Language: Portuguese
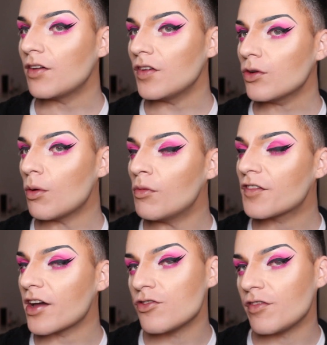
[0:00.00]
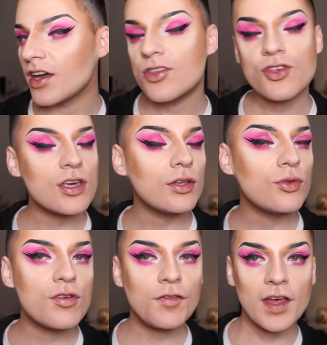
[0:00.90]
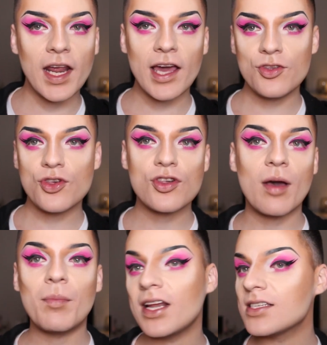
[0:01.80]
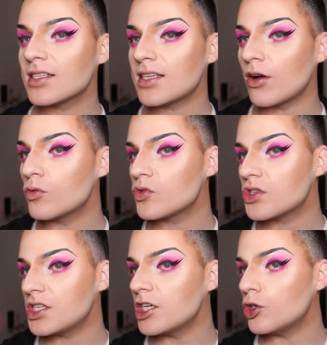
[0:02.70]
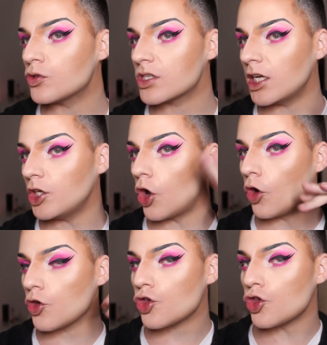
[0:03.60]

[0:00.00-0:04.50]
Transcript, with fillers: Tá vendo como fica divertido, diferente? Já parece que está com os cílios ali, ó.